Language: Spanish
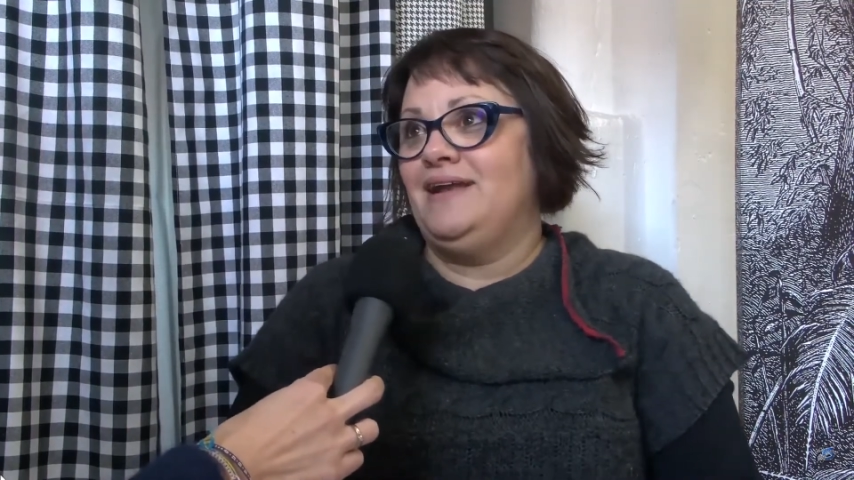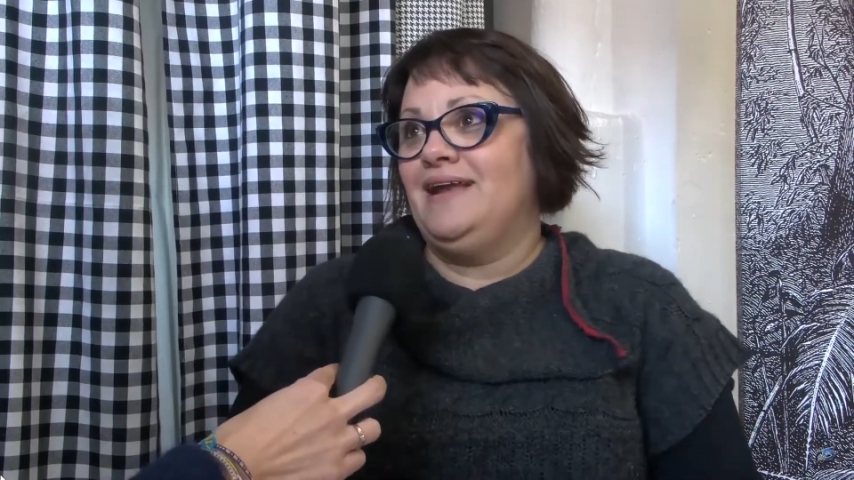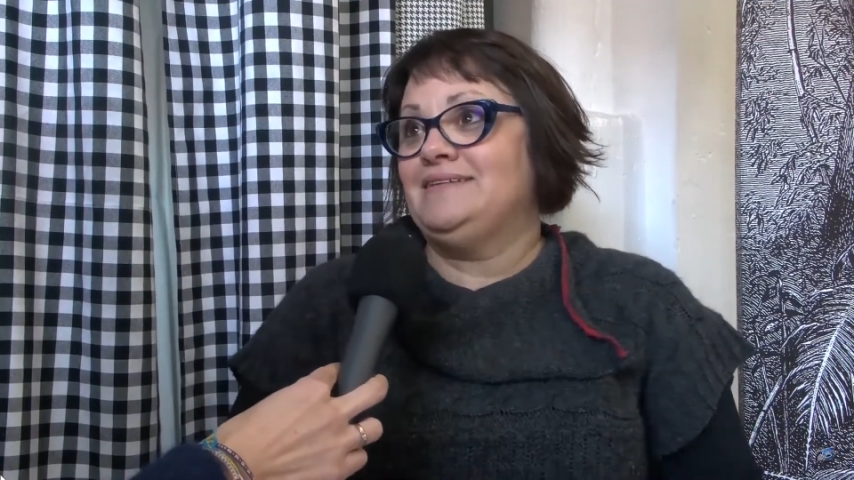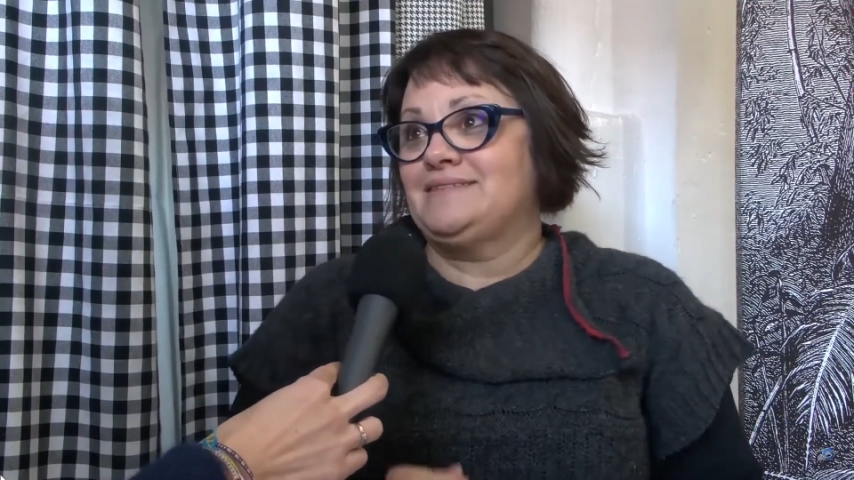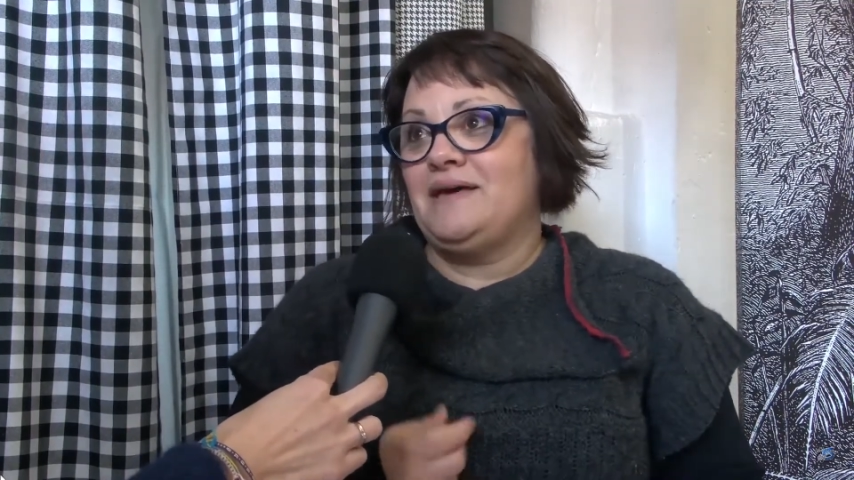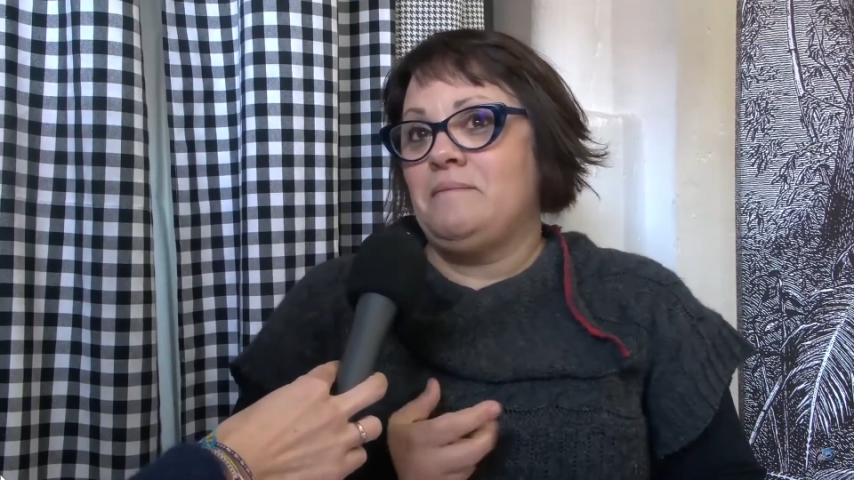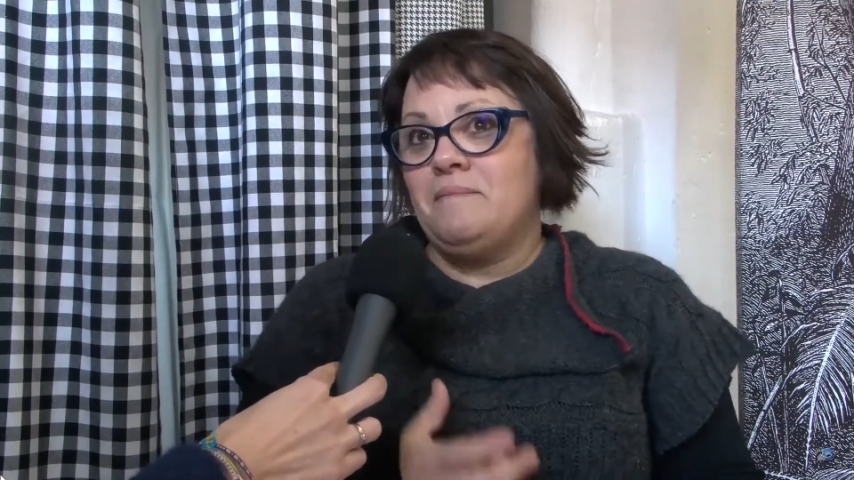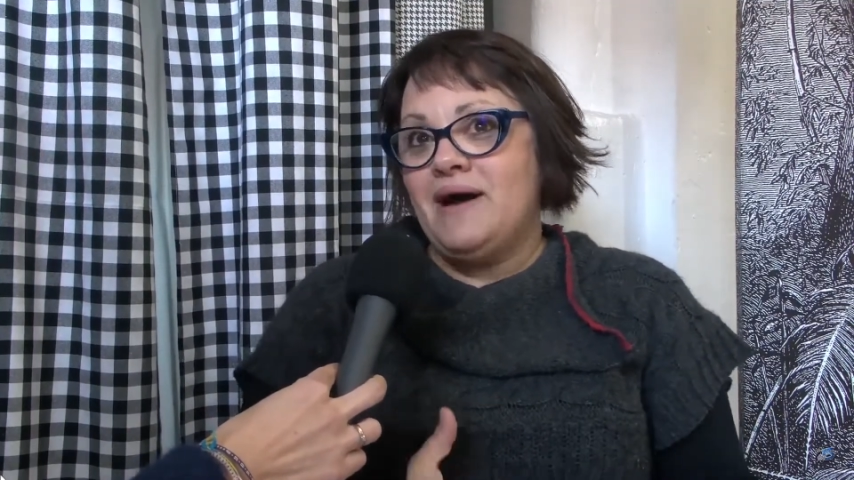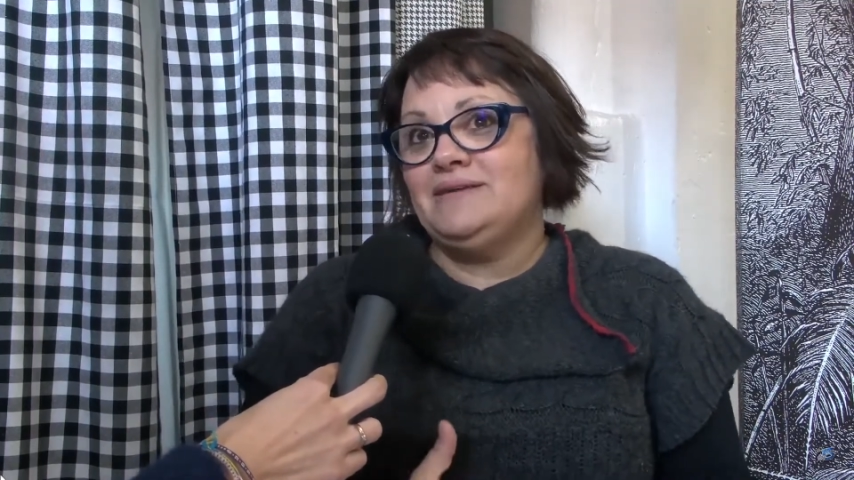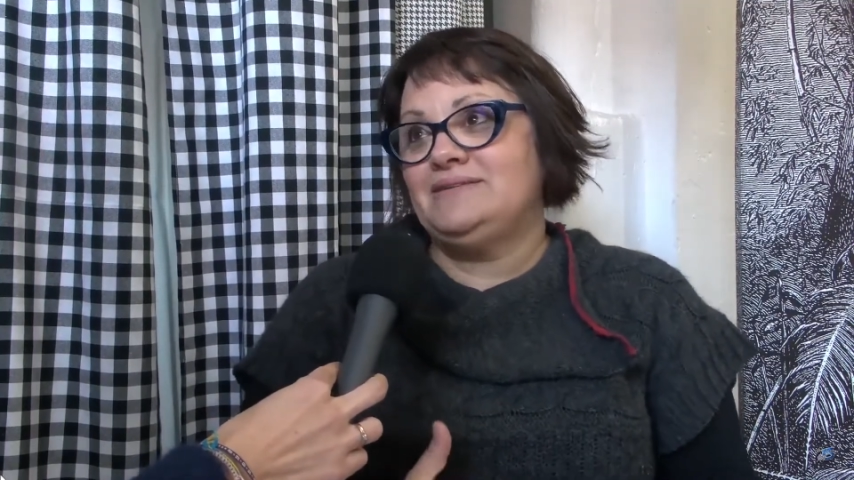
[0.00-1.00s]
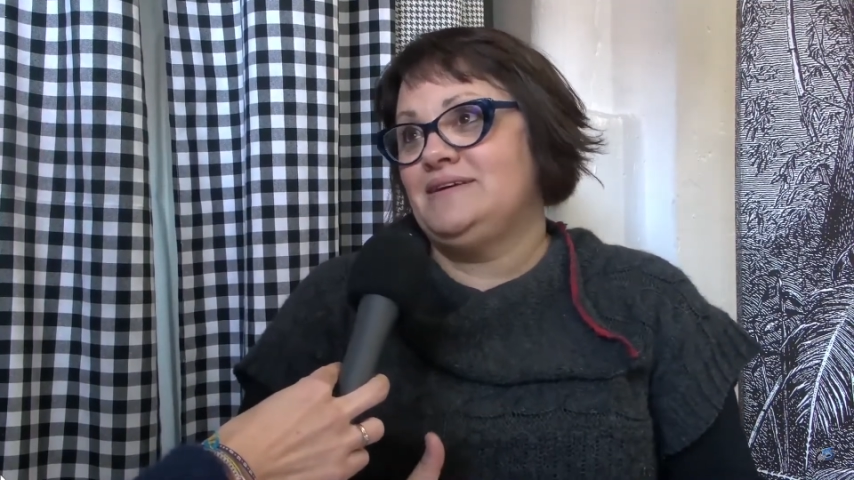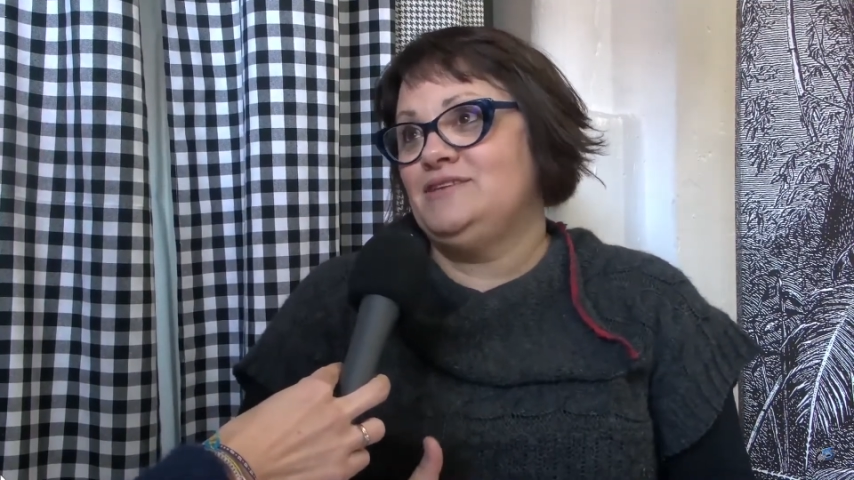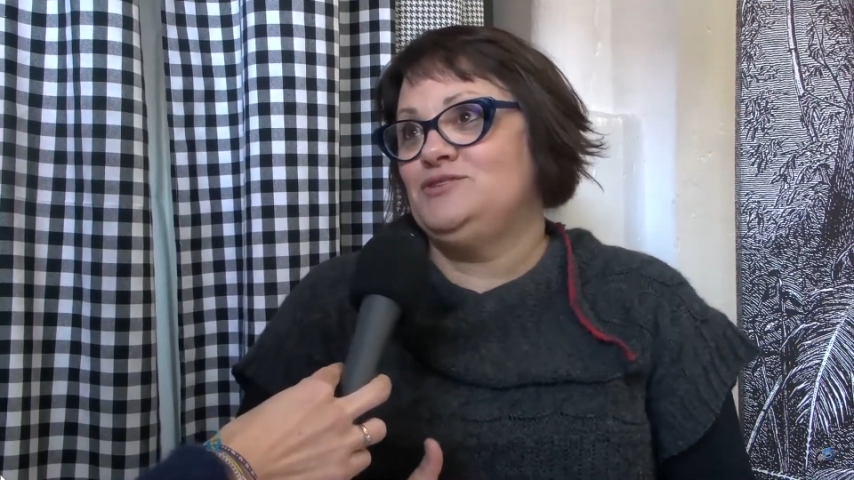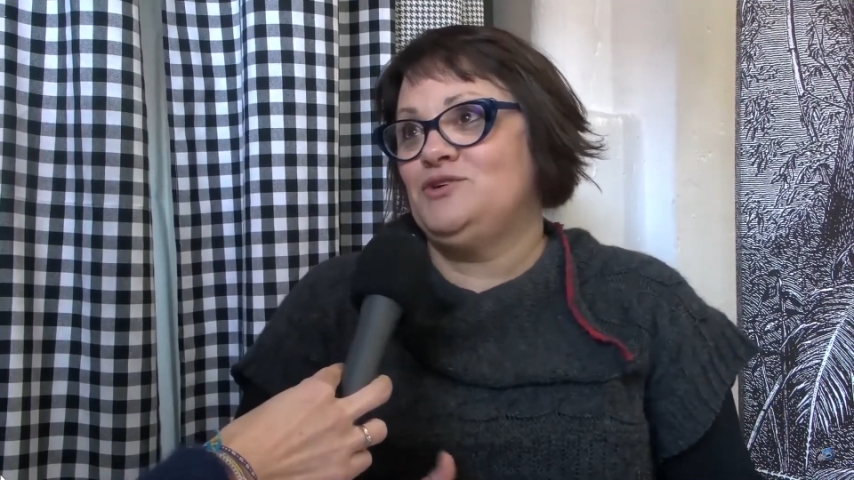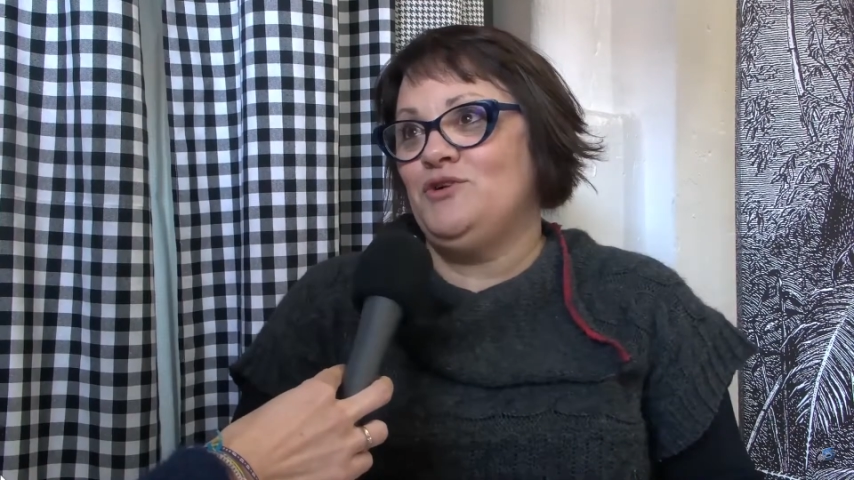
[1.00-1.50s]
las que más he
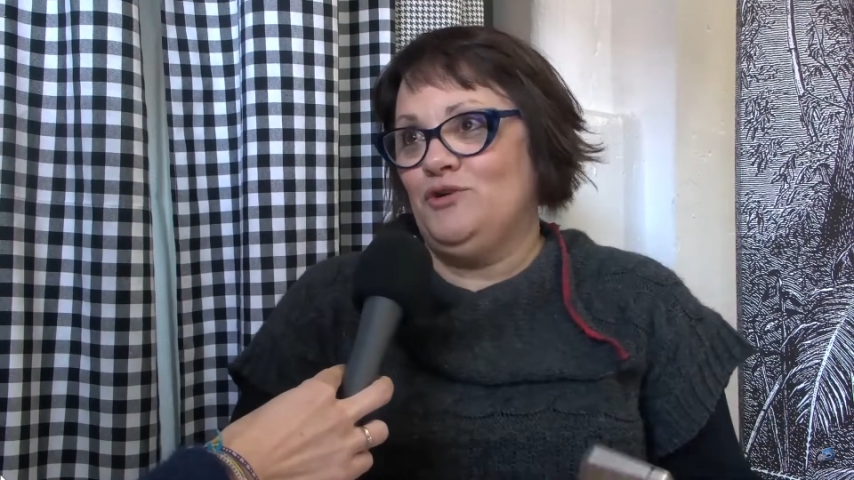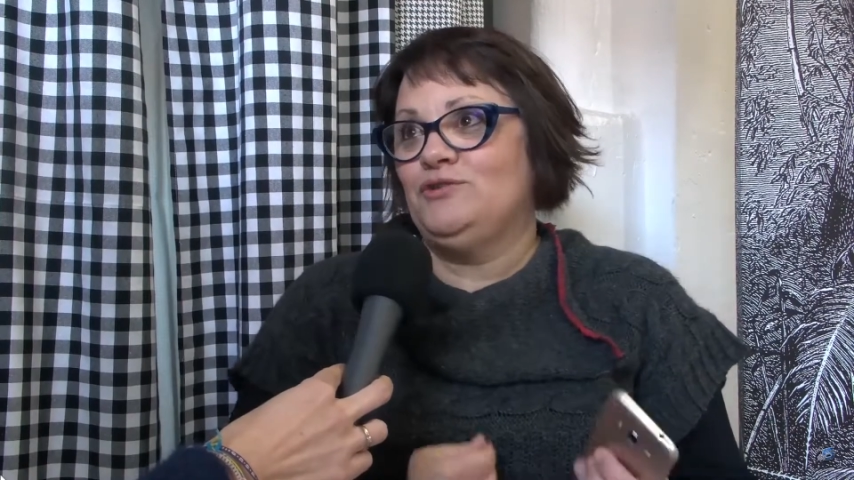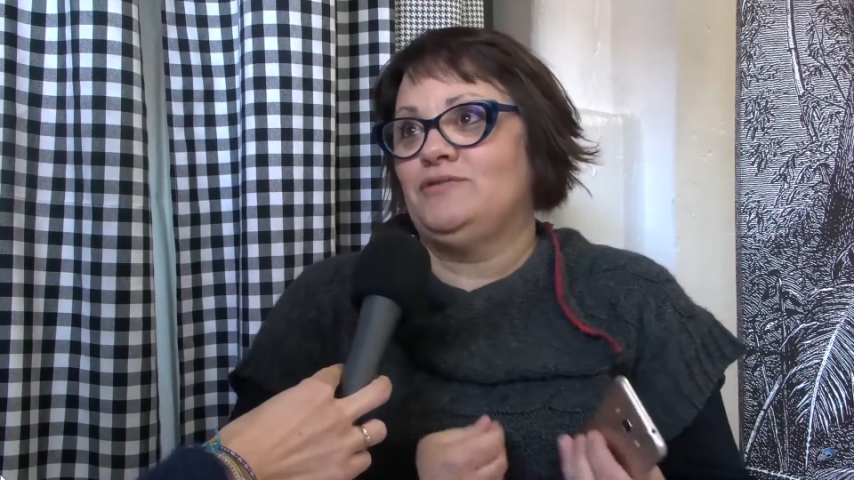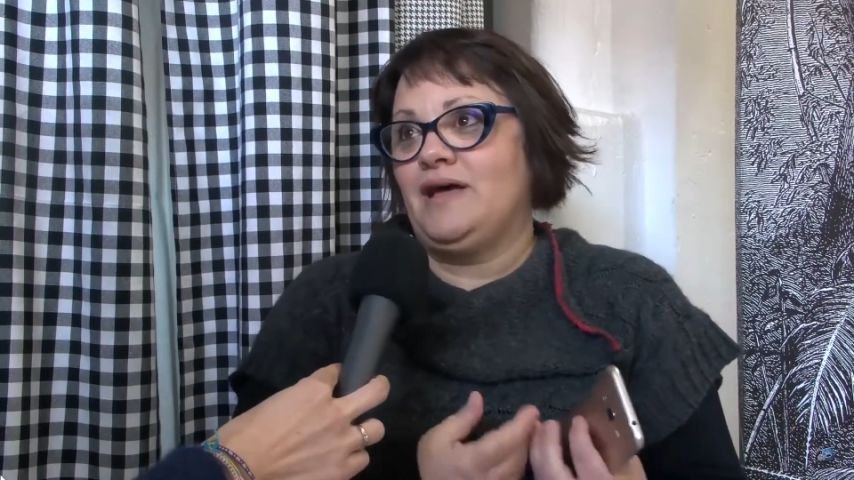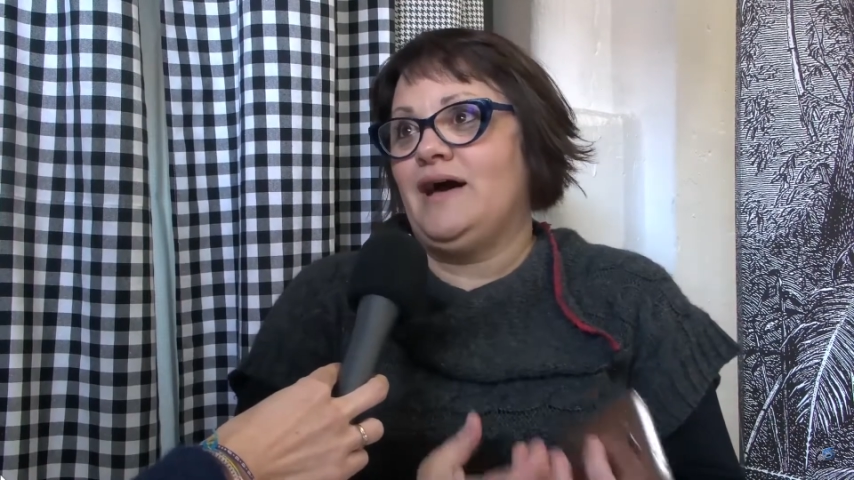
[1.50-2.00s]
hecho con,